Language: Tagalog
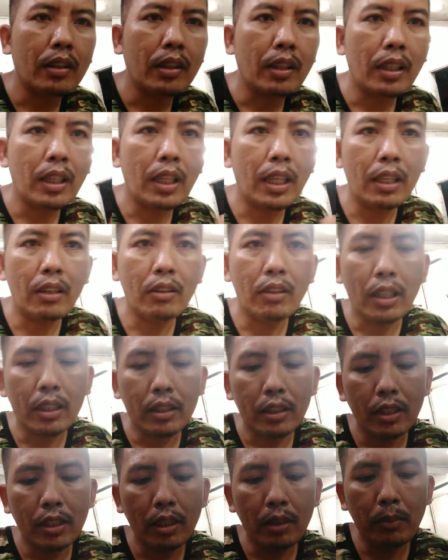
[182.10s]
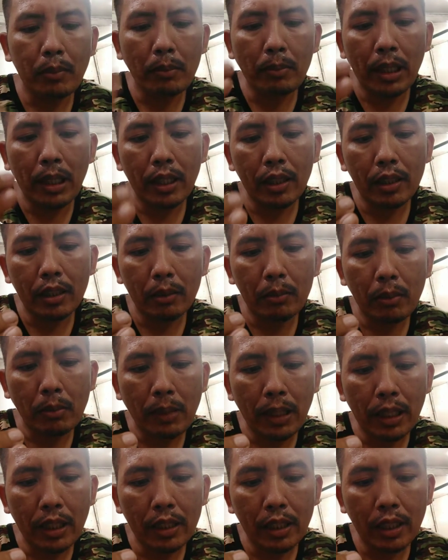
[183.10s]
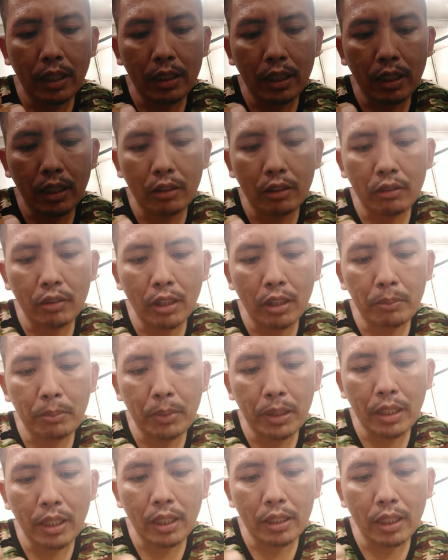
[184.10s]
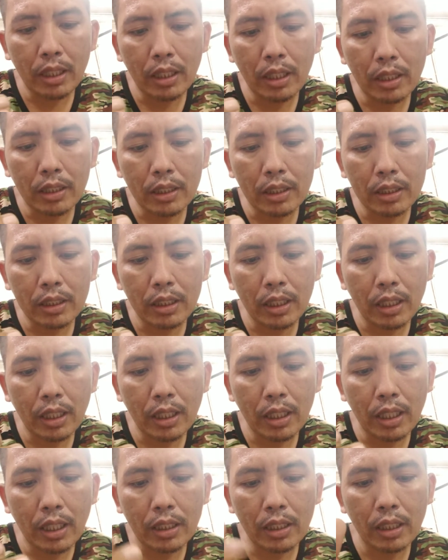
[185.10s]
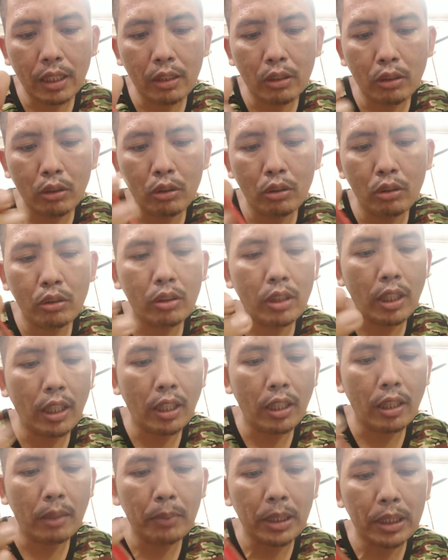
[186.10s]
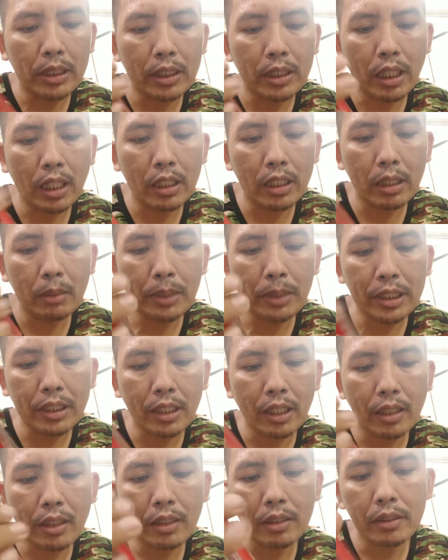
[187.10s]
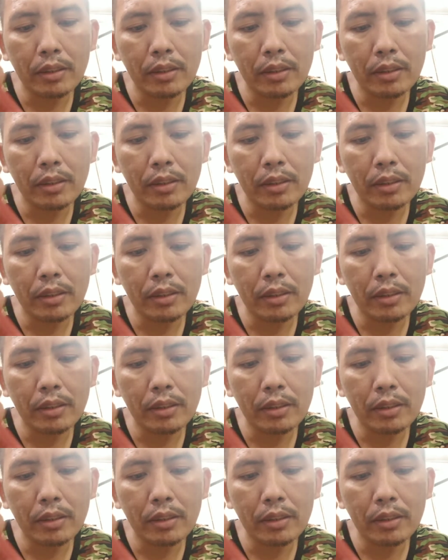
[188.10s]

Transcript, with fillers: eh, ngayon ating ibabalik ibabalik natin yung clipper natin at testingan natin kung uh, mag-start na ba siya